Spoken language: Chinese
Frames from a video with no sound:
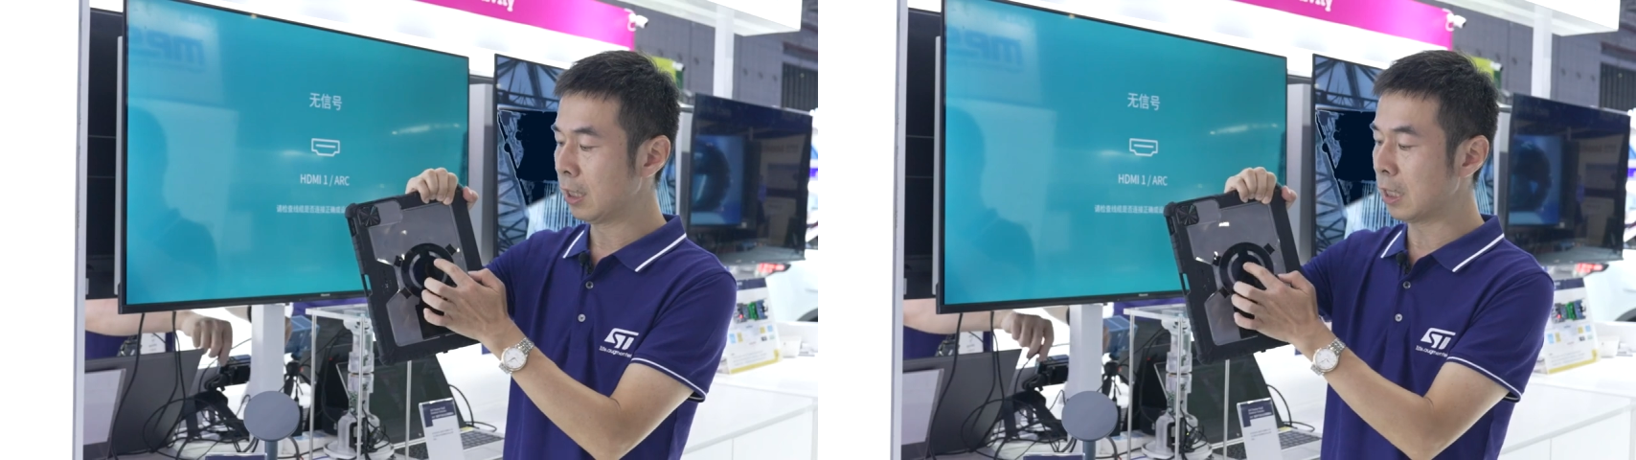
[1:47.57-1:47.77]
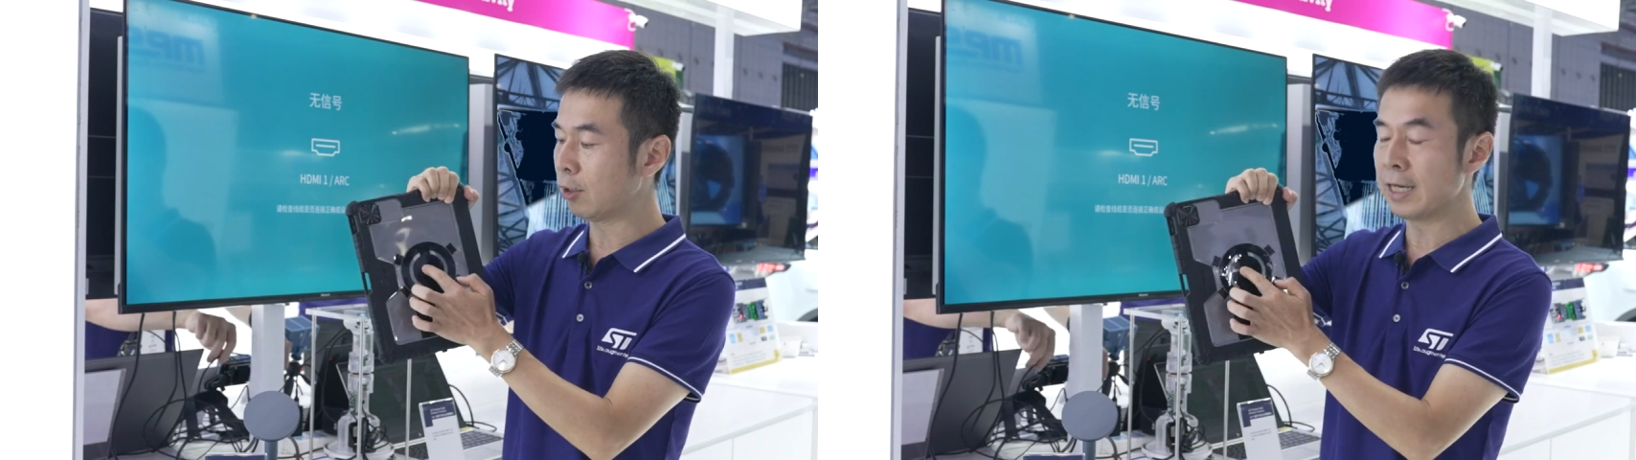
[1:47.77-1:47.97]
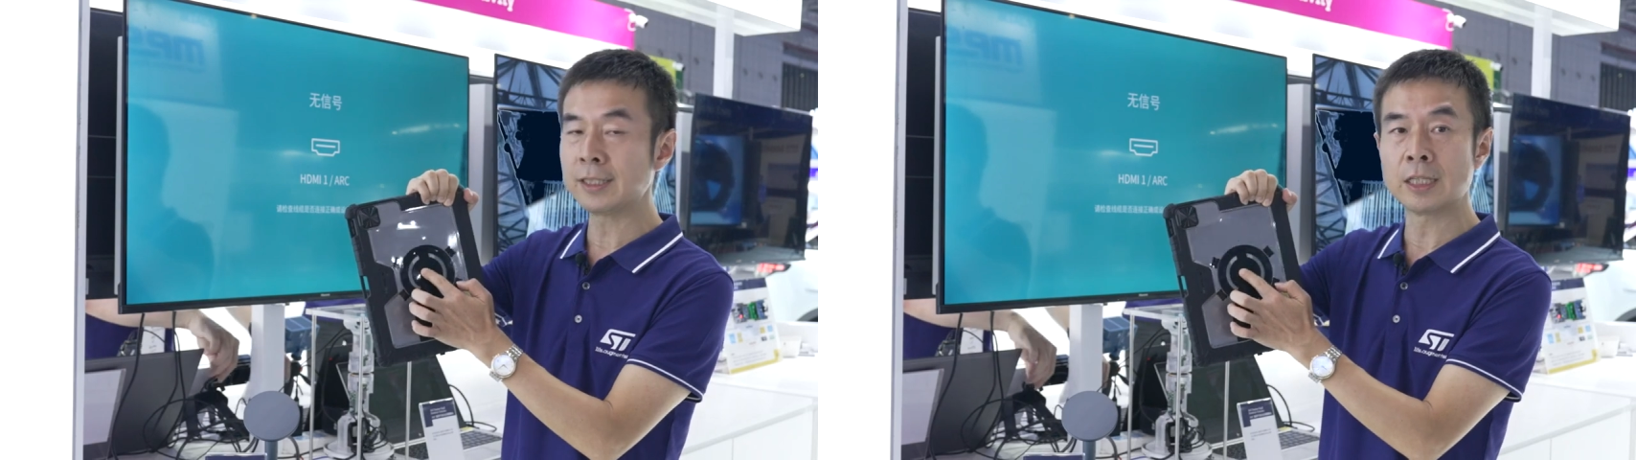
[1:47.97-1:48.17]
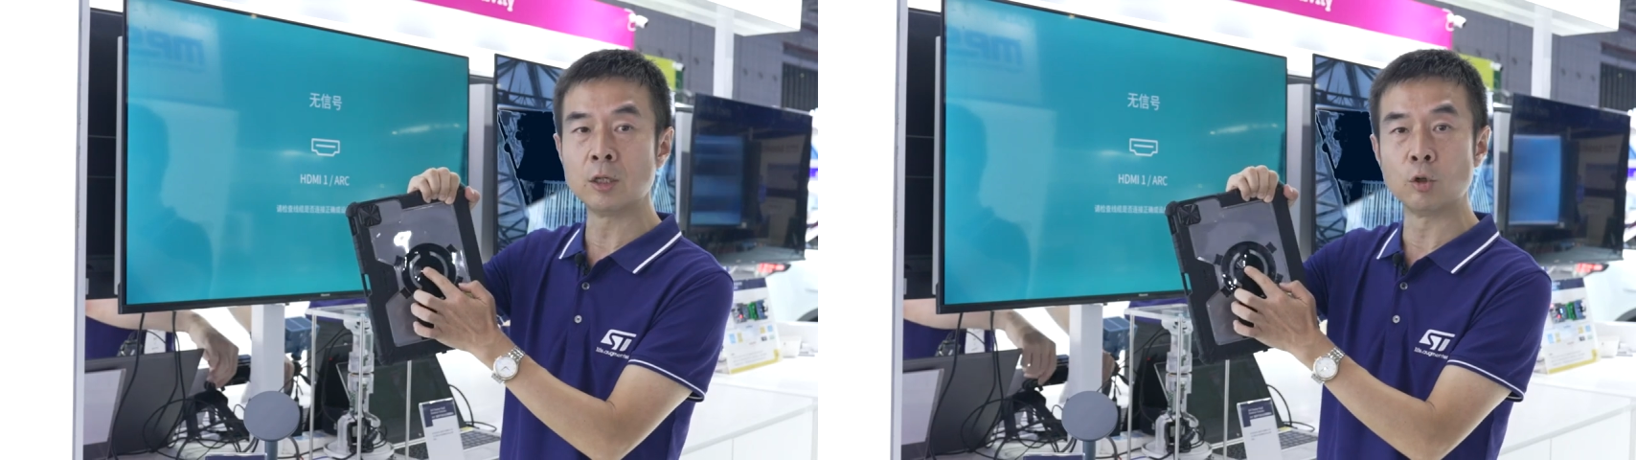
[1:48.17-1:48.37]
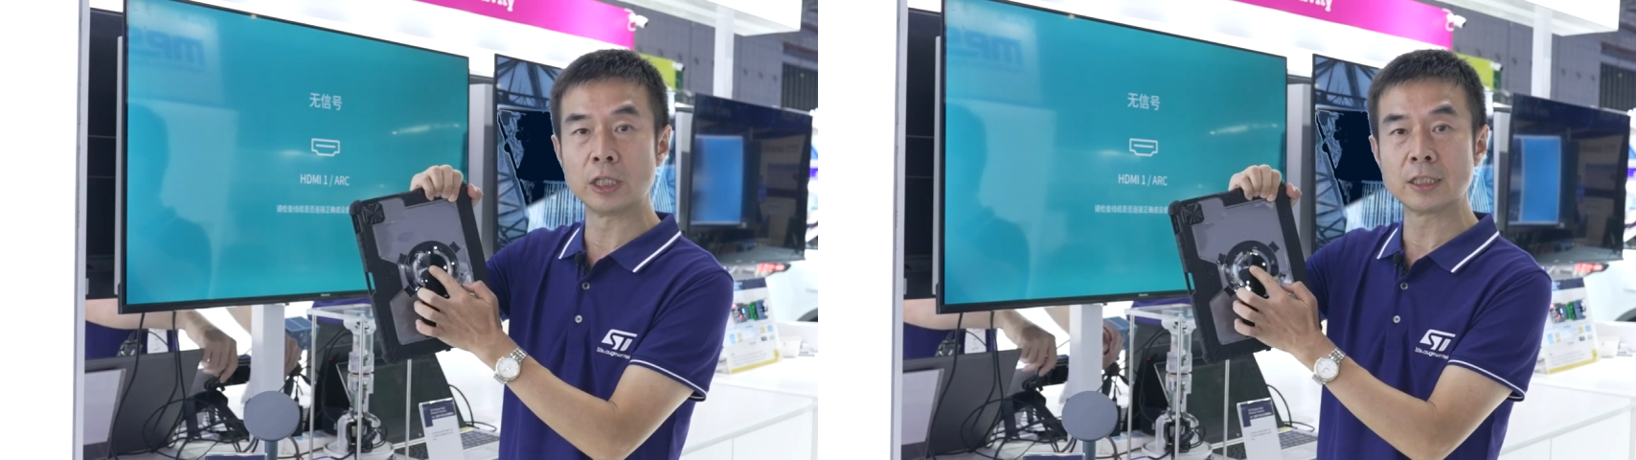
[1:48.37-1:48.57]
然后
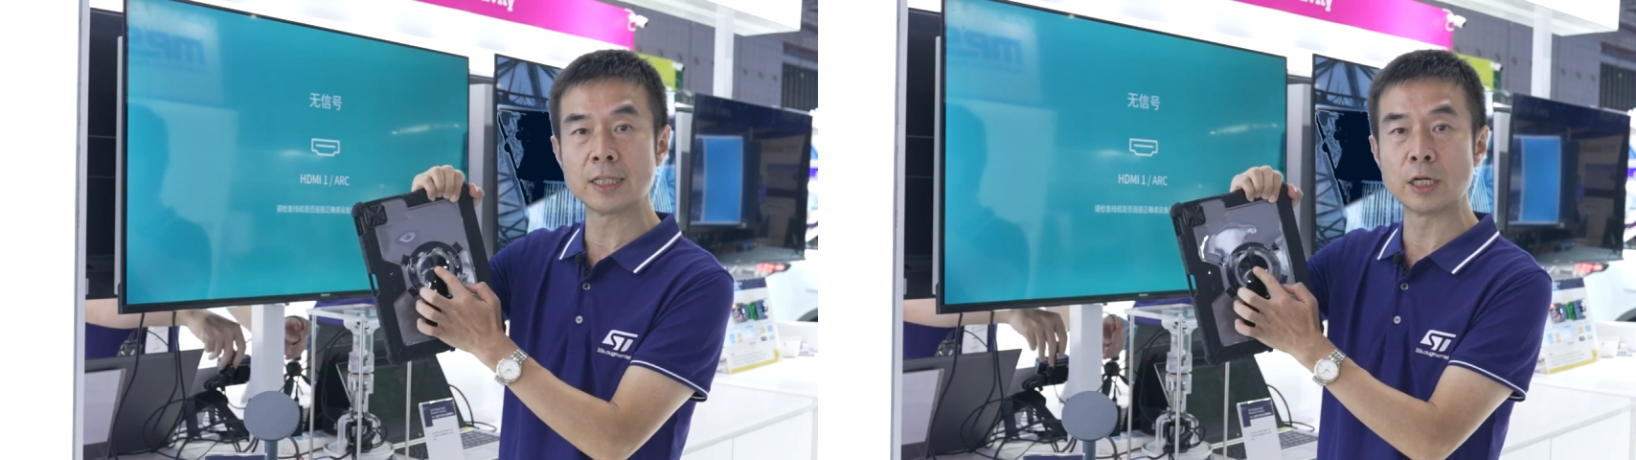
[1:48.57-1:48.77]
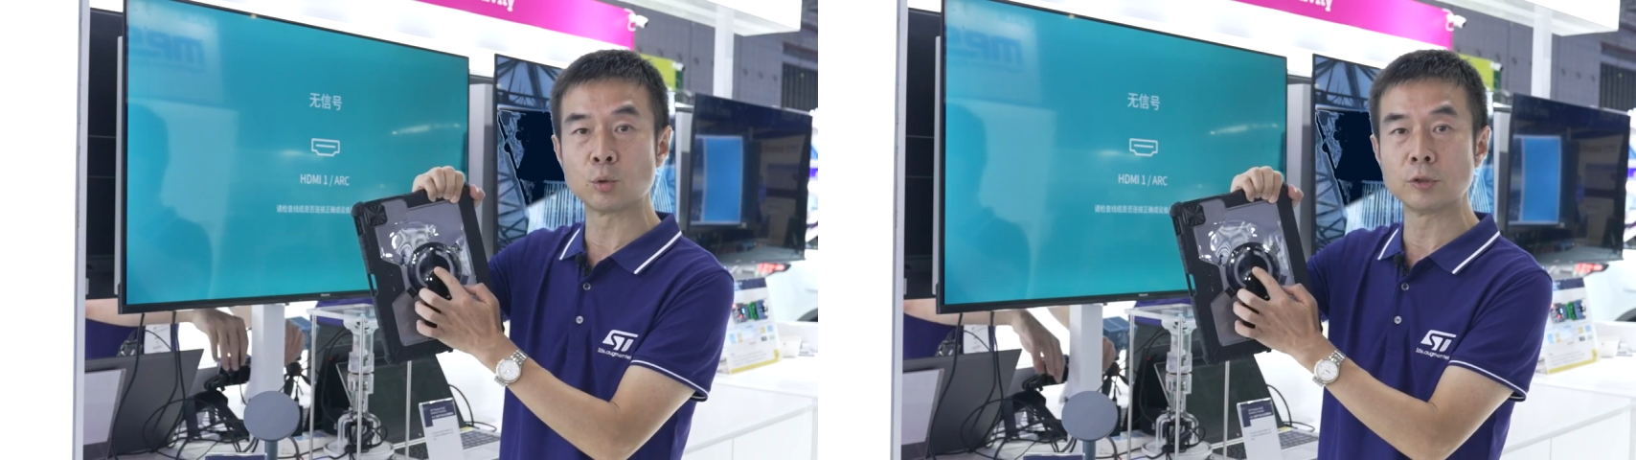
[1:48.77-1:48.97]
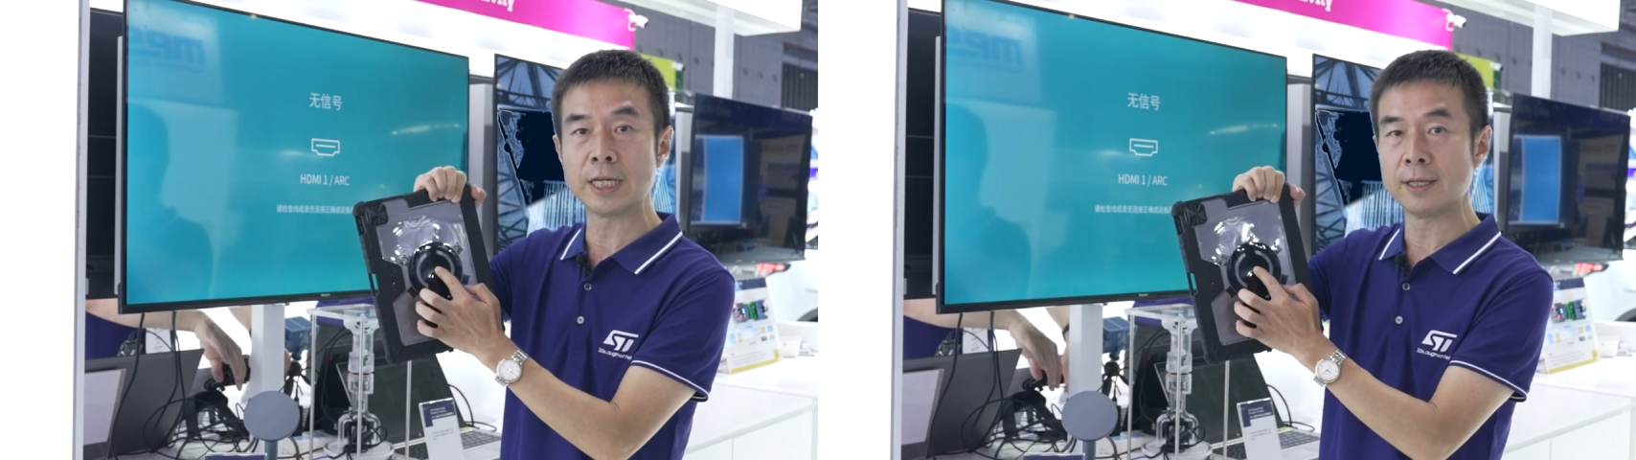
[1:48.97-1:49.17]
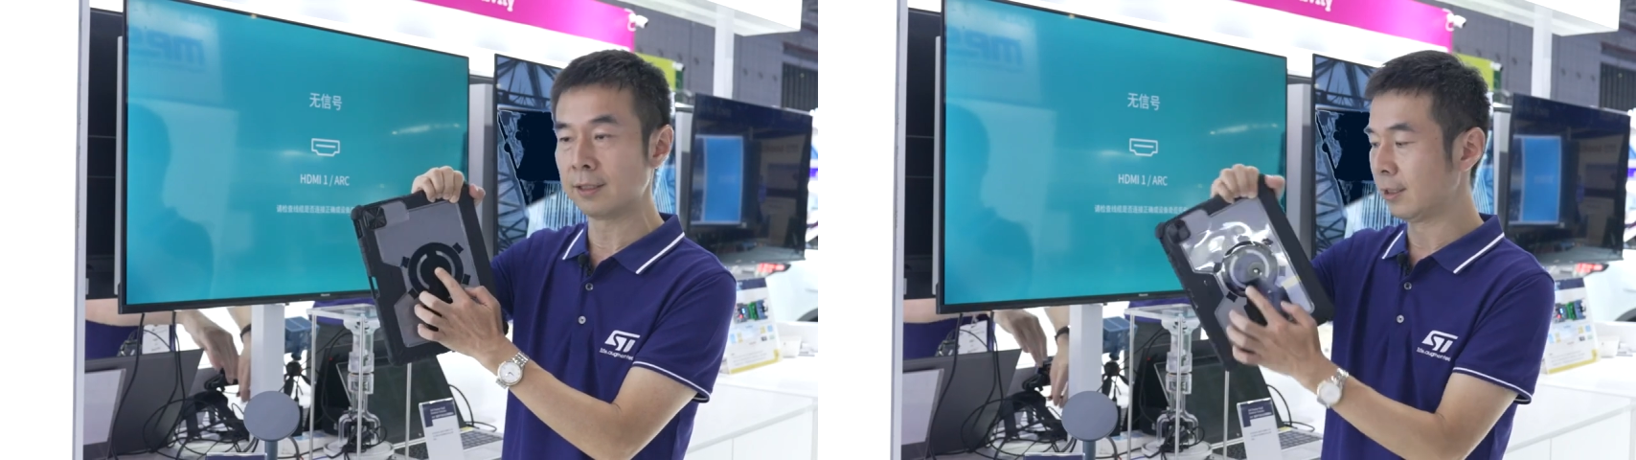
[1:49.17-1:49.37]
ST60 是在中间。